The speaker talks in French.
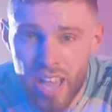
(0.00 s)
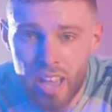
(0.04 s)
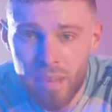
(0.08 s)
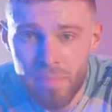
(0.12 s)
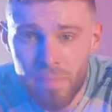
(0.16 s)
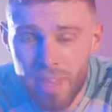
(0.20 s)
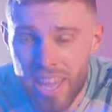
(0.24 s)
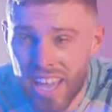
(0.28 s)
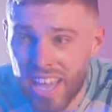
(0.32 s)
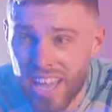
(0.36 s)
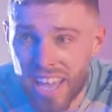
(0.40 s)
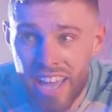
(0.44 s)

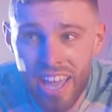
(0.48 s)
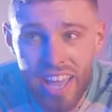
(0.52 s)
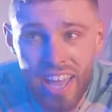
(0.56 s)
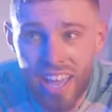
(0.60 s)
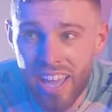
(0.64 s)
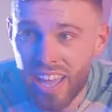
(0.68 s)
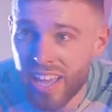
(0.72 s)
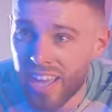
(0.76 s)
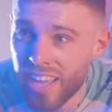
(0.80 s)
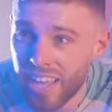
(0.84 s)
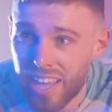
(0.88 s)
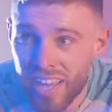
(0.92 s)
Mais
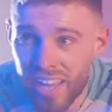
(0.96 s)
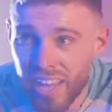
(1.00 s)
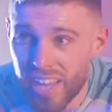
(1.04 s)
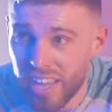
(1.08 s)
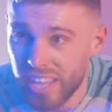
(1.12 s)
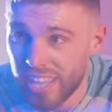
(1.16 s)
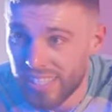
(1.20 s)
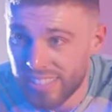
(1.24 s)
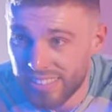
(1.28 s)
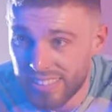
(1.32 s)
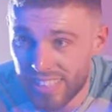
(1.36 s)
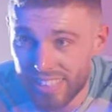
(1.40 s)

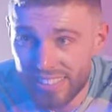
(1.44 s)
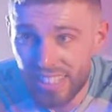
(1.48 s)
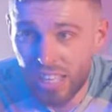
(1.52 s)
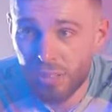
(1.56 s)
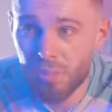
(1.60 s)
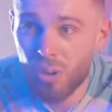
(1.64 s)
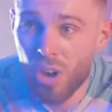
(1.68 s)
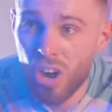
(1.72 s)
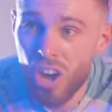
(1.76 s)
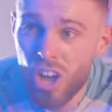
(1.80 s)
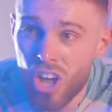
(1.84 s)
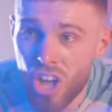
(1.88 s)

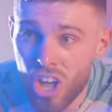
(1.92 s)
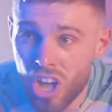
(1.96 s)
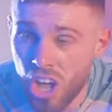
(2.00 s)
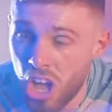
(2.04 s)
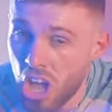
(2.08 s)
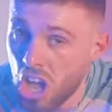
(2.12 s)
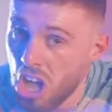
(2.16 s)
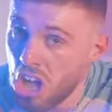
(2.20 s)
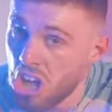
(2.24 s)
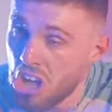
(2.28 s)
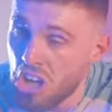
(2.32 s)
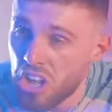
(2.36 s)
sincèrement,
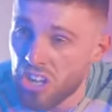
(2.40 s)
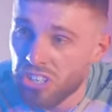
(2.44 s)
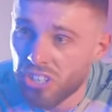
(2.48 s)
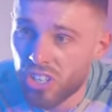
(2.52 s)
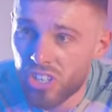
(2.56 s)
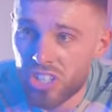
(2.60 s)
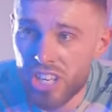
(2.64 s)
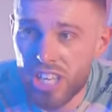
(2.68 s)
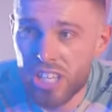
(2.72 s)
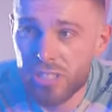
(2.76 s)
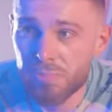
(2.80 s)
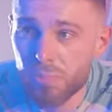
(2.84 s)
quand
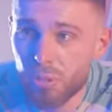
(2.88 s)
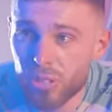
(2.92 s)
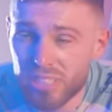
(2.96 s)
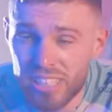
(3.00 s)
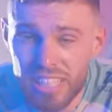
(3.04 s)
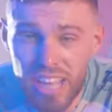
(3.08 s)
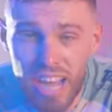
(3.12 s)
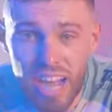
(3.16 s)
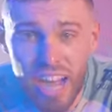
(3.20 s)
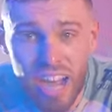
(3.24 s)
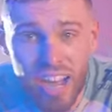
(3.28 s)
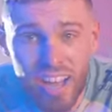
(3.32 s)
j'ai
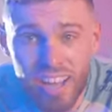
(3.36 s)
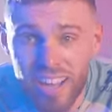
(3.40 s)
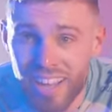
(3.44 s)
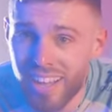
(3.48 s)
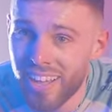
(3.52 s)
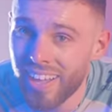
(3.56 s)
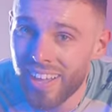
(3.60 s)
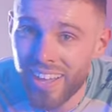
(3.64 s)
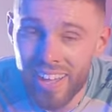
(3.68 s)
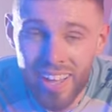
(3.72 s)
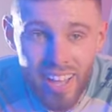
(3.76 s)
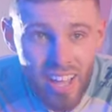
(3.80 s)
explosé à
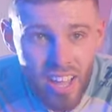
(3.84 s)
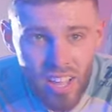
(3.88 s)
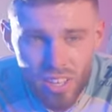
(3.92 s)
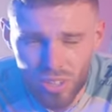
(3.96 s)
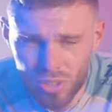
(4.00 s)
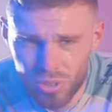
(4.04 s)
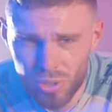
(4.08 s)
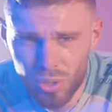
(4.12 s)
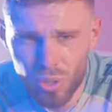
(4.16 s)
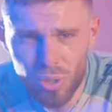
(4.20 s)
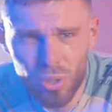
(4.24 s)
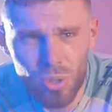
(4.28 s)

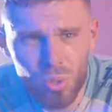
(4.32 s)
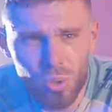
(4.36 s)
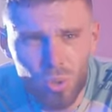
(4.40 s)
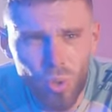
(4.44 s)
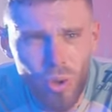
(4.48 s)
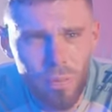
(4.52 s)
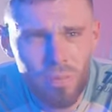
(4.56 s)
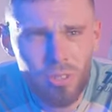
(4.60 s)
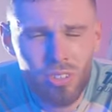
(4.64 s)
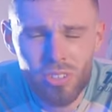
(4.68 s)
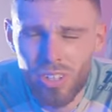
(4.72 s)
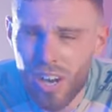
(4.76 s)
2 ou
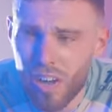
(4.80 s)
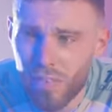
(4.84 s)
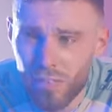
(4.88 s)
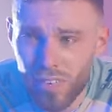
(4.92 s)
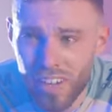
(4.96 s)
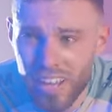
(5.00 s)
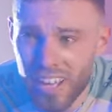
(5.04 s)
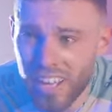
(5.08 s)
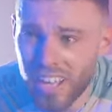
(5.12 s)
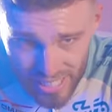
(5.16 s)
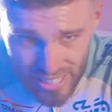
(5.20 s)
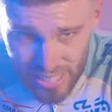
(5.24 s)
3 minutes de la
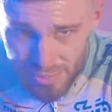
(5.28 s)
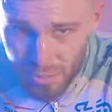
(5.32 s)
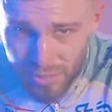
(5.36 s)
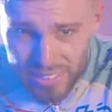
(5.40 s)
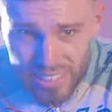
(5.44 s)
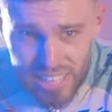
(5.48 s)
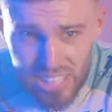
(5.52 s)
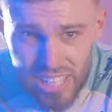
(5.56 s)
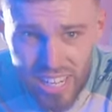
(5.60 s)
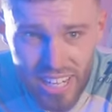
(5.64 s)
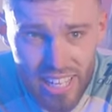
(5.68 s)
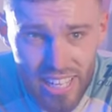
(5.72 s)
fin, je
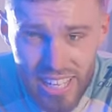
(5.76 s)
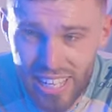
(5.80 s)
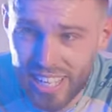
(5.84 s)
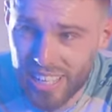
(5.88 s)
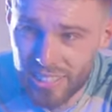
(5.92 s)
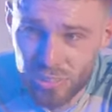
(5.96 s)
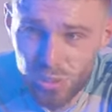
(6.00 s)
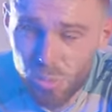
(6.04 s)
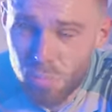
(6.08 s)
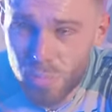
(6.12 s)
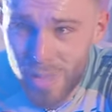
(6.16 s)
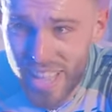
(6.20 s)
pensais que j'allais
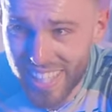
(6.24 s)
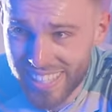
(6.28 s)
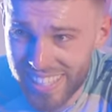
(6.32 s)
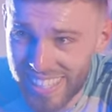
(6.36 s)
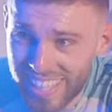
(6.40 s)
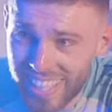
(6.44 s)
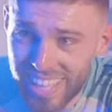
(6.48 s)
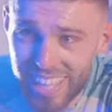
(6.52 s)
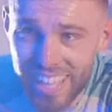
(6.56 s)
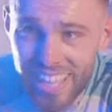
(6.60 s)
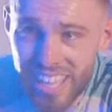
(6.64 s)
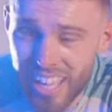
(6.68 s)
tout perdre.
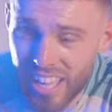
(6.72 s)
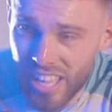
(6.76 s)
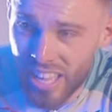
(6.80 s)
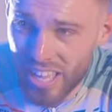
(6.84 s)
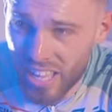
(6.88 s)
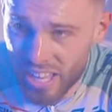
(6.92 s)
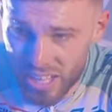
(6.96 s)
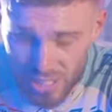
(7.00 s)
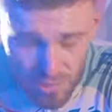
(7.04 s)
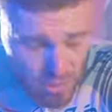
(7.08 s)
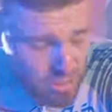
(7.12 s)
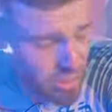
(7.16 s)

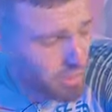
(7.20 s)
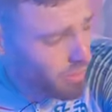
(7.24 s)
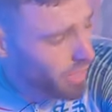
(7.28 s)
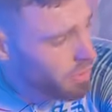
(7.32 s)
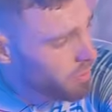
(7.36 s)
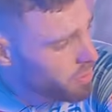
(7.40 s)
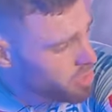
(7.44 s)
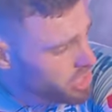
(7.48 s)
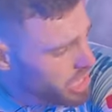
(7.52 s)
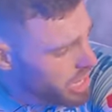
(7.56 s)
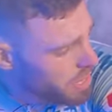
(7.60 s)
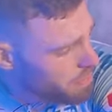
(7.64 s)
Je pensais
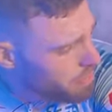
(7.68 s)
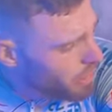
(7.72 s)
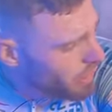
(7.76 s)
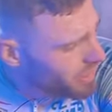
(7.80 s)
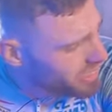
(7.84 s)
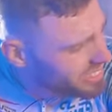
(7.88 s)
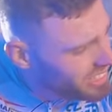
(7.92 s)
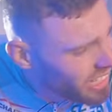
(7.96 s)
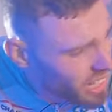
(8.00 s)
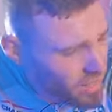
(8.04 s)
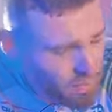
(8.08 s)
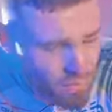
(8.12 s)
vraiment que j'allais pas
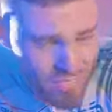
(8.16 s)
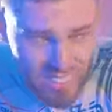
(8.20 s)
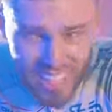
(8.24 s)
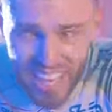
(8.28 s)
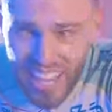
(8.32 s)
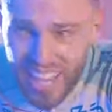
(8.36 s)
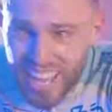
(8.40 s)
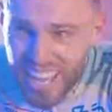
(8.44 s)
réussir à finir.